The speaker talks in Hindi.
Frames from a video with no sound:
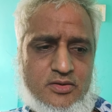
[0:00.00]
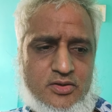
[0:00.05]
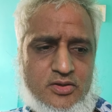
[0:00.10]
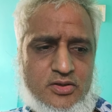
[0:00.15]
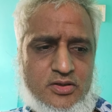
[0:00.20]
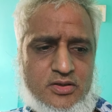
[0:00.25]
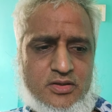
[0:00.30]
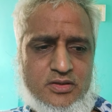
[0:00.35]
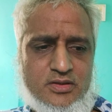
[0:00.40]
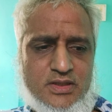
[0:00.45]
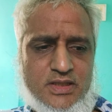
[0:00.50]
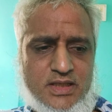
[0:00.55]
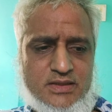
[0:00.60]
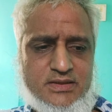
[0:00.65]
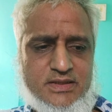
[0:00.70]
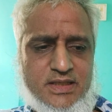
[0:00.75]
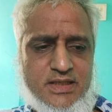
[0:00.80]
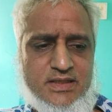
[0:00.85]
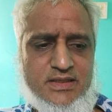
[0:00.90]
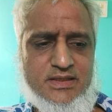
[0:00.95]
और
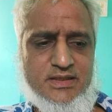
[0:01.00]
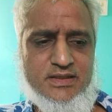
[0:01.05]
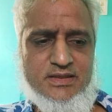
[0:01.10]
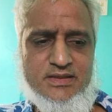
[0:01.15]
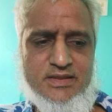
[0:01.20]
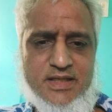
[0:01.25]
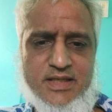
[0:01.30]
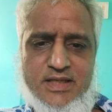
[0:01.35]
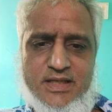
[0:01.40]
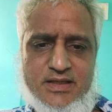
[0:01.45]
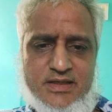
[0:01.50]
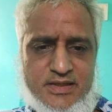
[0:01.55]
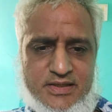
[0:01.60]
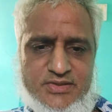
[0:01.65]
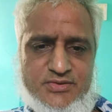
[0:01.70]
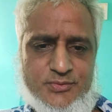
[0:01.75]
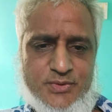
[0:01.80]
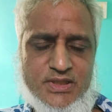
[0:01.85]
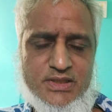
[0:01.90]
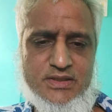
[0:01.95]
लगता है ये एक
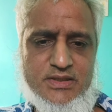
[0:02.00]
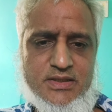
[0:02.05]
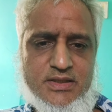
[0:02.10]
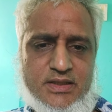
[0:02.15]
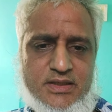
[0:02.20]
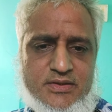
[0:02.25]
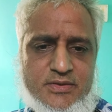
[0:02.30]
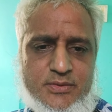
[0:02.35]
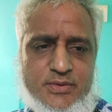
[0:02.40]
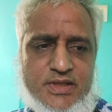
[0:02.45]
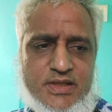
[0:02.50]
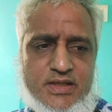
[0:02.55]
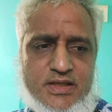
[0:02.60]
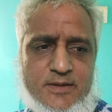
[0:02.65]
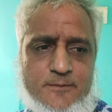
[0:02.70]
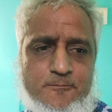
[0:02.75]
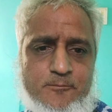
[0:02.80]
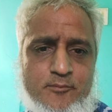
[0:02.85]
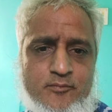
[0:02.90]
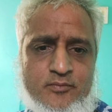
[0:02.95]
रिचुअल ही है क्योंकि
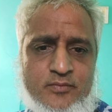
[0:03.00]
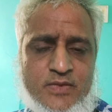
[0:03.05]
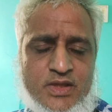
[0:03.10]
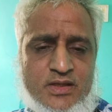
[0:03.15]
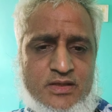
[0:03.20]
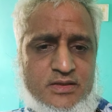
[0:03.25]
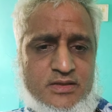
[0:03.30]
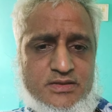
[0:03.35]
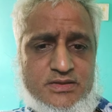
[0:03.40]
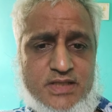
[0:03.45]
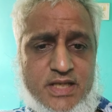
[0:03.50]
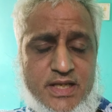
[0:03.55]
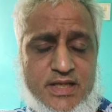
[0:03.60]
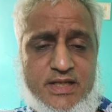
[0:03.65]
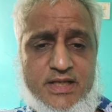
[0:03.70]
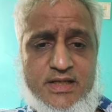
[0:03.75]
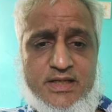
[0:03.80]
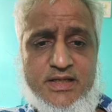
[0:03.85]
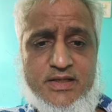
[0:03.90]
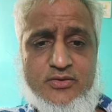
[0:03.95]

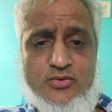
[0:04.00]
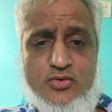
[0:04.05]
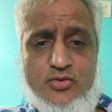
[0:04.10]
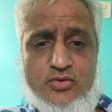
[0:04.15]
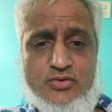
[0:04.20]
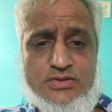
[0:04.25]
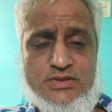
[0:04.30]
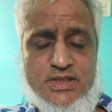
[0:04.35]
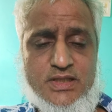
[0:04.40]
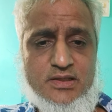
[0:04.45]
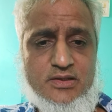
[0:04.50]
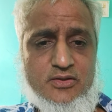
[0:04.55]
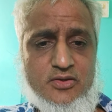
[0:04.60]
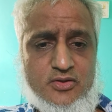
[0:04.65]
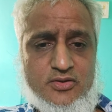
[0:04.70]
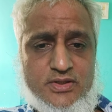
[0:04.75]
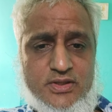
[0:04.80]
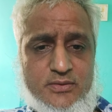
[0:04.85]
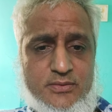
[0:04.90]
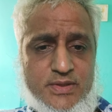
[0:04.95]
चाइना ने दो साल
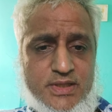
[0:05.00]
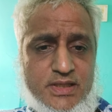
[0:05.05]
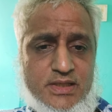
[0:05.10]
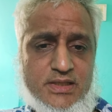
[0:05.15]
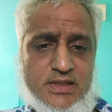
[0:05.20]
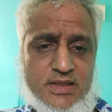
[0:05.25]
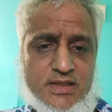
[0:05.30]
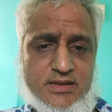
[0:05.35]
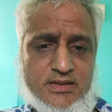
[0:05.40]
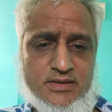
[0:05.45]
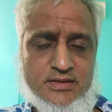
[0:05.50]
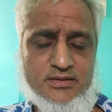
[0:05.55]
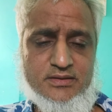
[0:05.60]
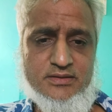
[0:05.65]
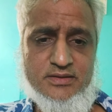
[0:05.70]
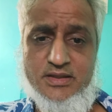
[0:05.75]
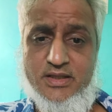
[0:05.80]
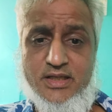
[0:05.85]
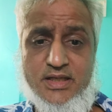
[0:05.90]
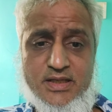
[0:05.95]
लॉकडाउन नहीं लाया था
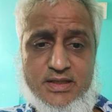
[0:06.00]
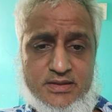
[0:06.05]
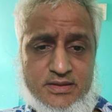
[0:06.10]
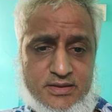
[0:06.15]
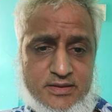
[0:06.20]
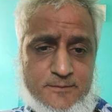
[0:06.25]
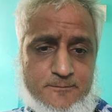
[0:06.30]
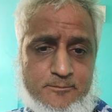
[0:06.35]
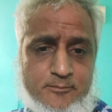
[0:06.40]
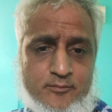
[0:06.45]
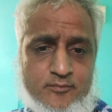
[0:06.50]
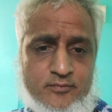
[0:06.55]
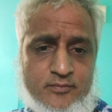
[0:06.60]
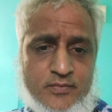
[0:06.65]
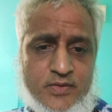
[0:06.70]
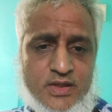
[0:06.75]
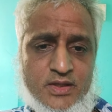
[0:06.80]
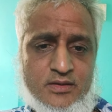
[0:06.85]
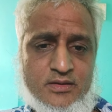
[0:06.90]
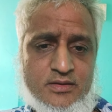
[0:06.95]
लगाया था
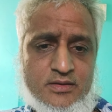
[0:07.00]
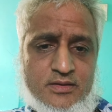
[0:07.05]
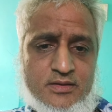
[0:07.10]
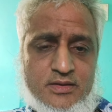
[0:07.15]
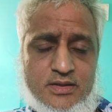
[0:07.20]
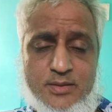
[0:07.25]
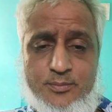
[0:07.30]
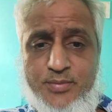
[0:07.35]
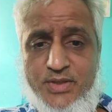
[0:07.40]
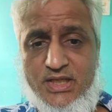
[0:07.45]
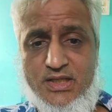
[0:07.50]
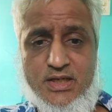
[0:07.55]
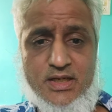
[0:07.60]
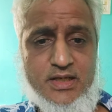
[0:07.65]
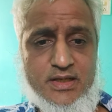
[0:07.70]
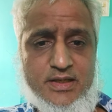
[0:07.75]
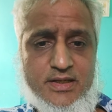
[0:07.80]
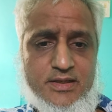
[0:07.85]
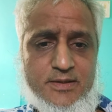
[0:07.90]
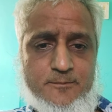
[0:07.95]
अब भी
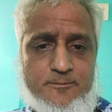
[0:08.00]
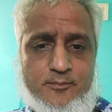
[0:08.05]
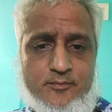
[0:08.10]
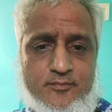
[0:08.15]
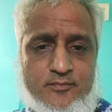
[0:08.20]
लगा रहा है